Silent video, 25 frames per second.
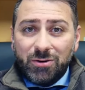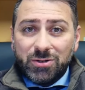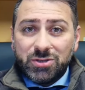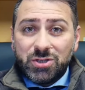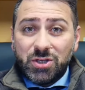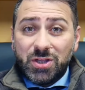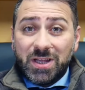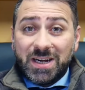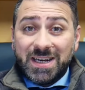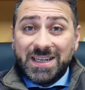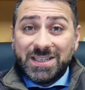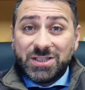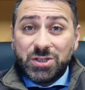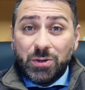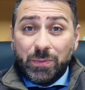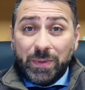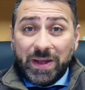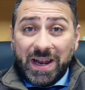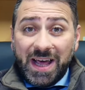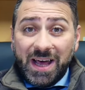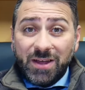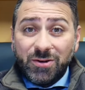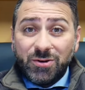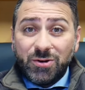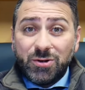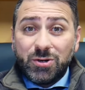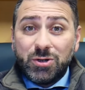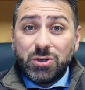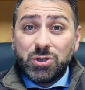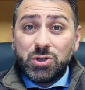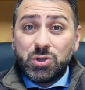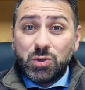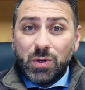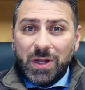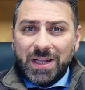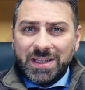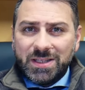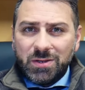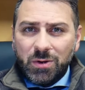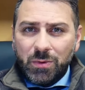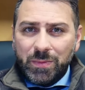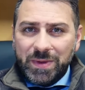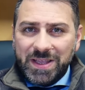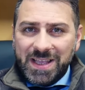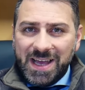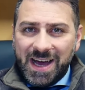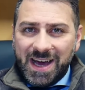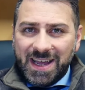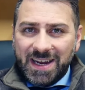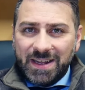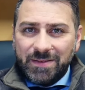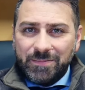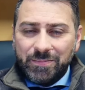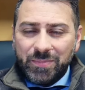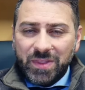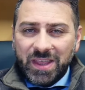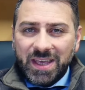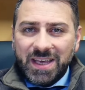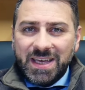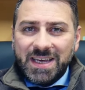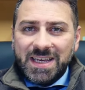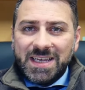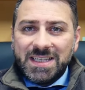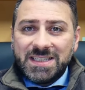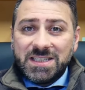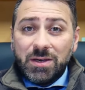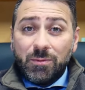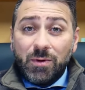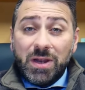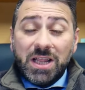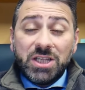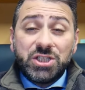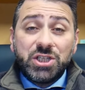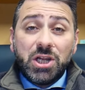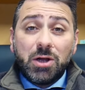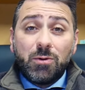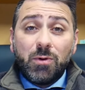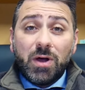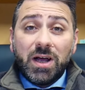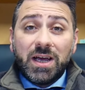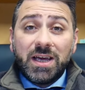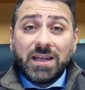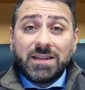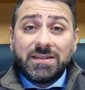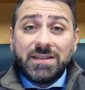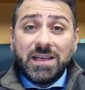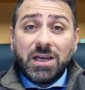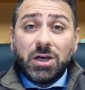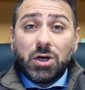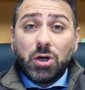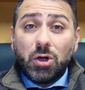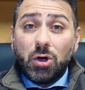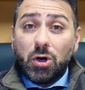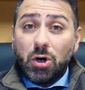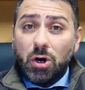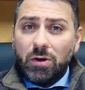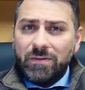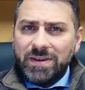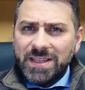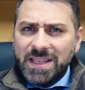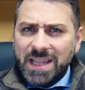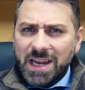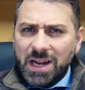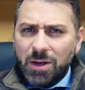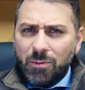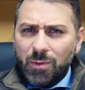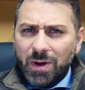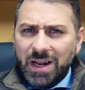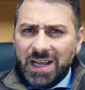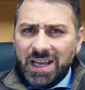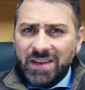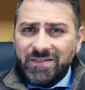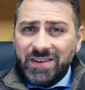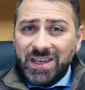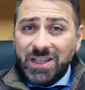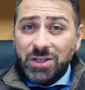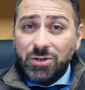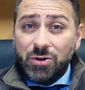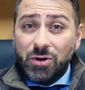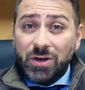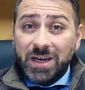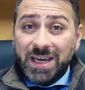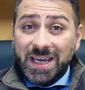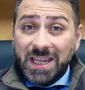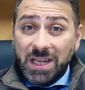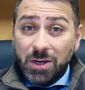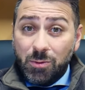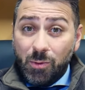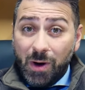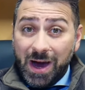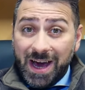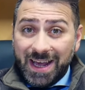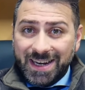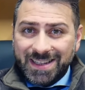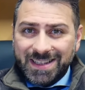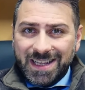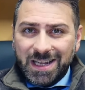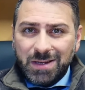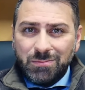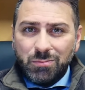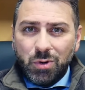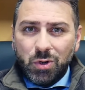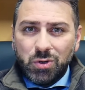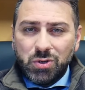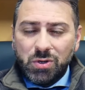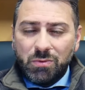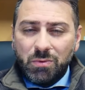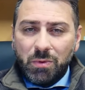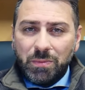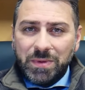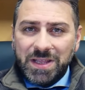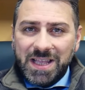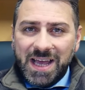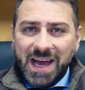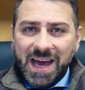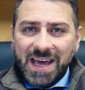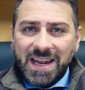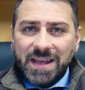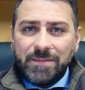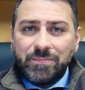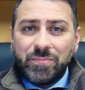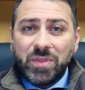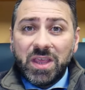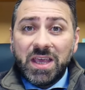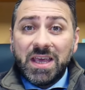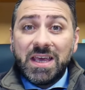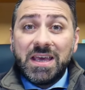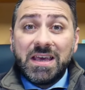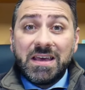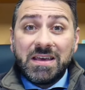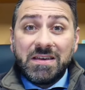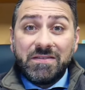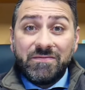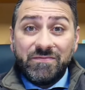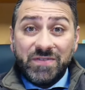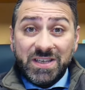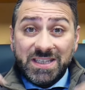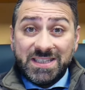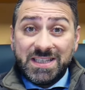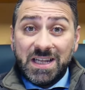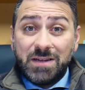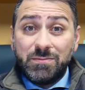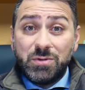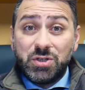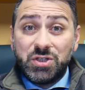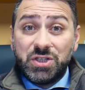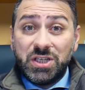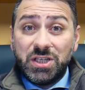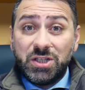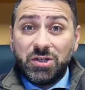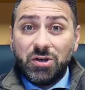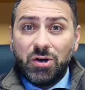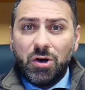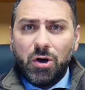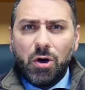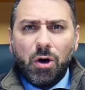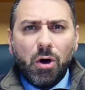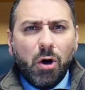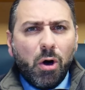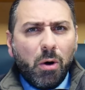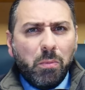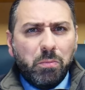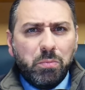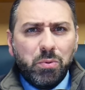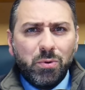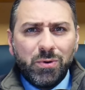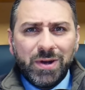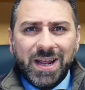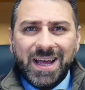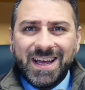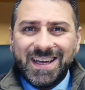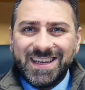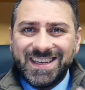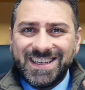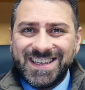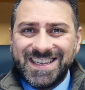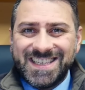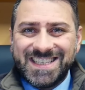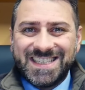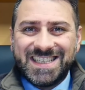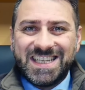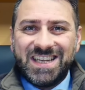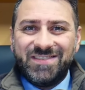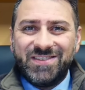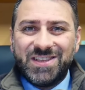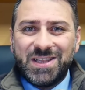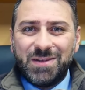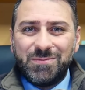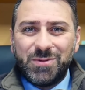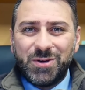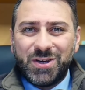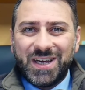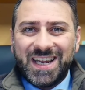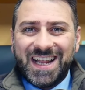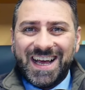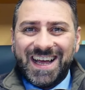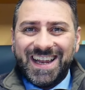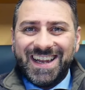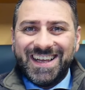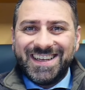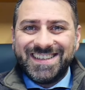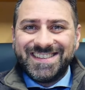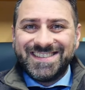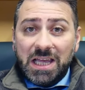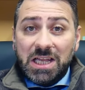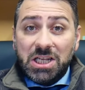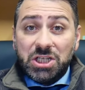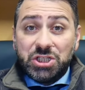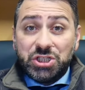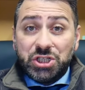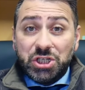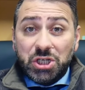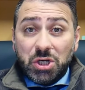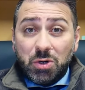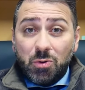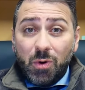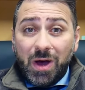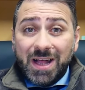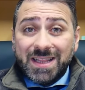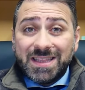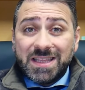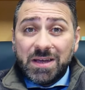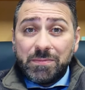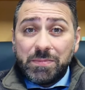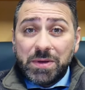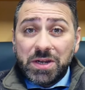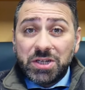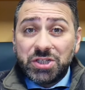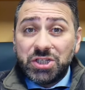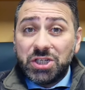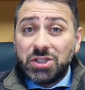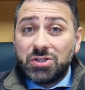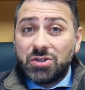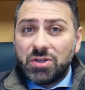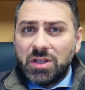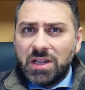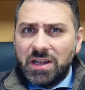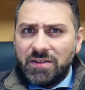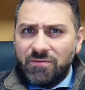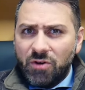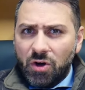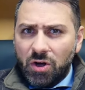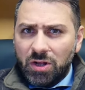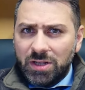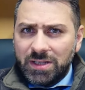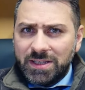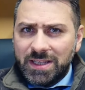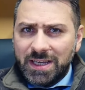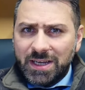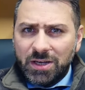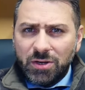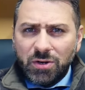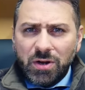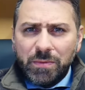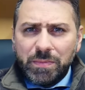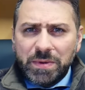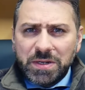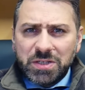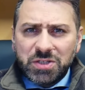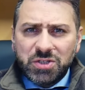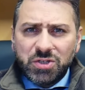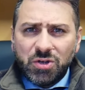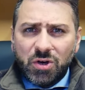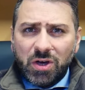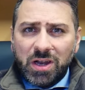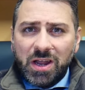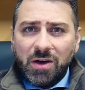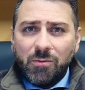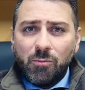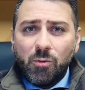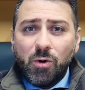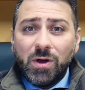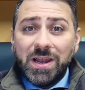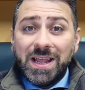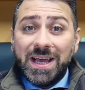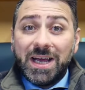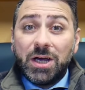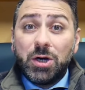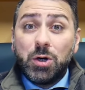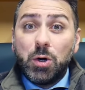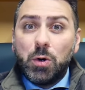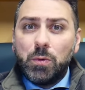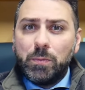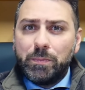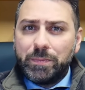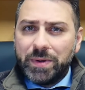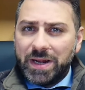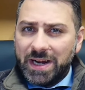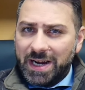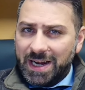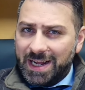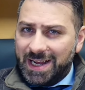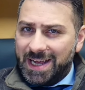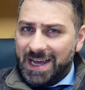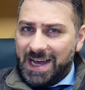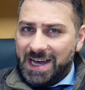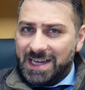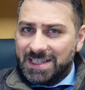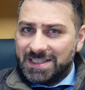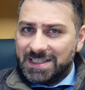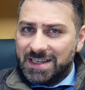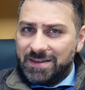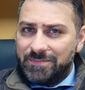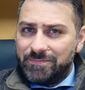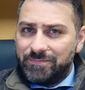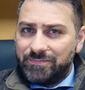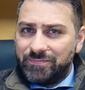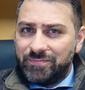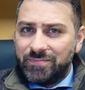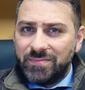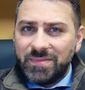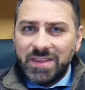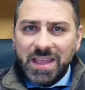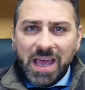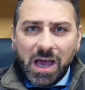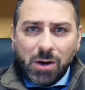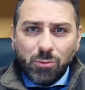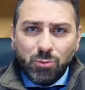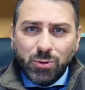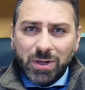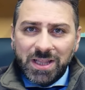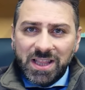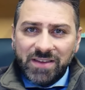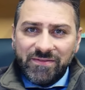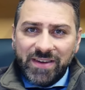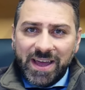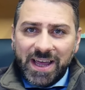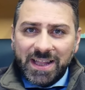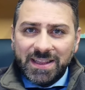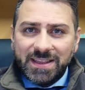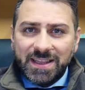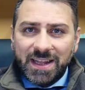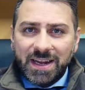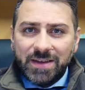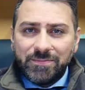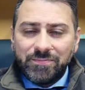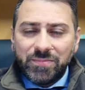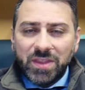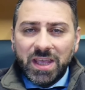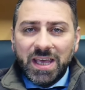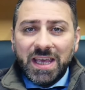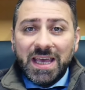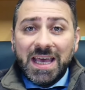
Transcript: sono Ernesto Palano, consulente immobiliare. Se vuoi leggere qualche articolo o vedere qualche video che riguarda il mondo immobiliare, visita il mio sito oppure iscriviti al mio canale. Il 50% delle volte che una persona vuole comprare casa, ne ha una da vendere.